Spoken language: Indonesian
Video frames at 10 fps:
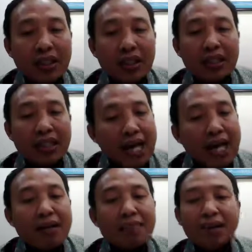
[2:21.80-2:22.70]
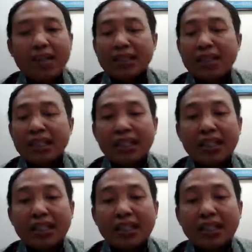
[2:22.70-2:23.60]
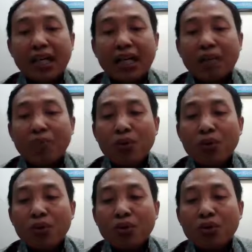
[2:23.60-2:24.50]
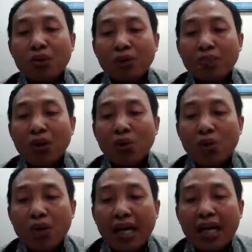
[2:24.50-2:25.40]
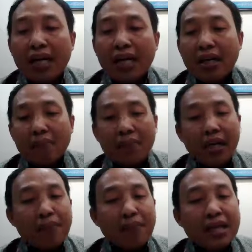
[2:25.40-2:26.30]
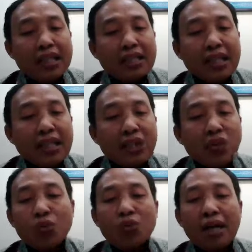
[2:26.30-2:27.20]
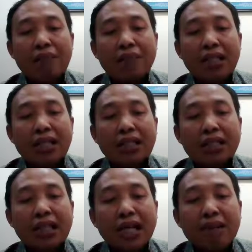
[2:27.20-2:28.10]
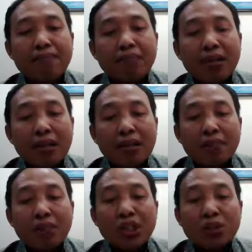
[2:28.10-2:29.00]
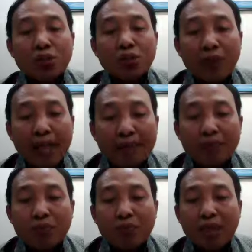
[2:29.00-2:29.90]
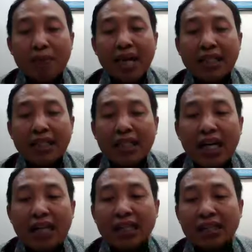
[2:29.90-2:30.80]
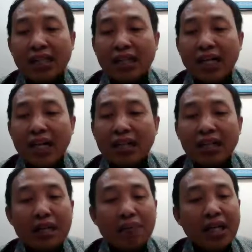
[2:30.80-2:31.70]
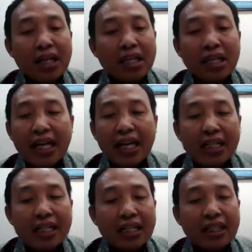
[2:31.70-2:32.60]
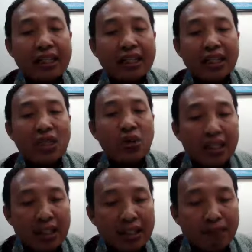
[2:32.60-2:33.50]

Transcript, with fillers: Yang pada sesi ini kita akan fokus mengurai bagaimana sektor usaha perikanan tangkap bisa survive dan menghasilkan kesejahteraan bagi nelayan dan stakeholder.